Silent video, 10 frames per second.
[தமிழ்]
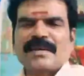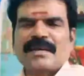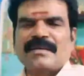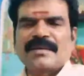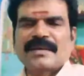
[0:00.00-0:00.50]

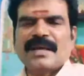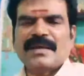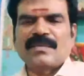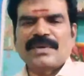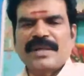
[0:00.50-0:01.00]
அவளுக்காக
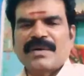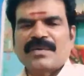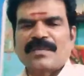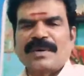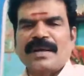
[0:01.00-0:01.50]
என் உயிரையே
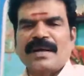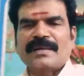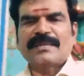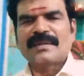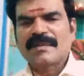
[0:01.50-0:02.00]
கொடுப்பேன்
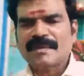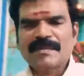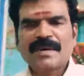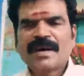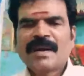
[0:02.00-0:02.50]
அந்த
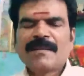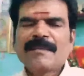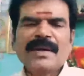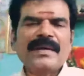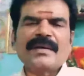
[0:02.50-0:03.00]

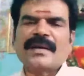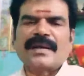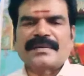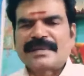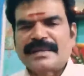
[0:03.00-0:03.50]
மைண்டில்
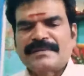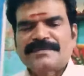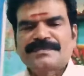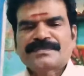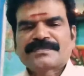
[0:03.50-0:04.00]
நான் இருந்தேன்
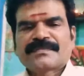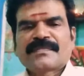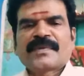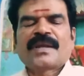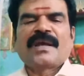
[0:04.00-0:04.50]

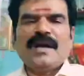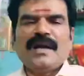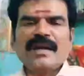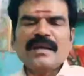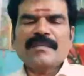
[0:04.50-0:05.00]

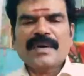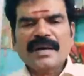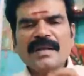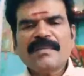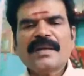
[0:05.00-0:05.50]
ஆனால் என்
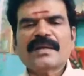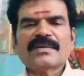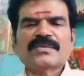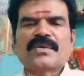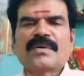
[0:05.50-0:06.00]
மனைவி
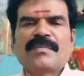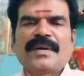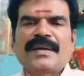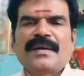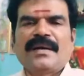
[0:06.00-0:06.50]
எனக்கு துரோகம்
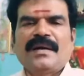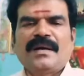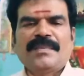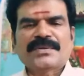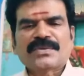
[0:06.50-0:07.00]
பண்ணிட்டா
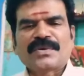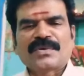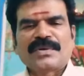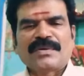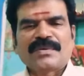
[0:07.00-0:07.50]
அப்படின்னு
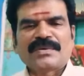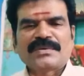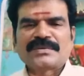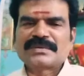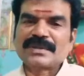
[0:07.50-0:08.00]

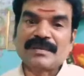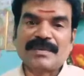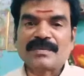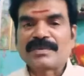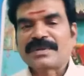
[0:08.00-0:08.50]
சொல்லக்கூடியவங்களும் சில
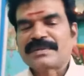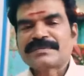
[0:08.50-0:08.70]
பேர் உண்டு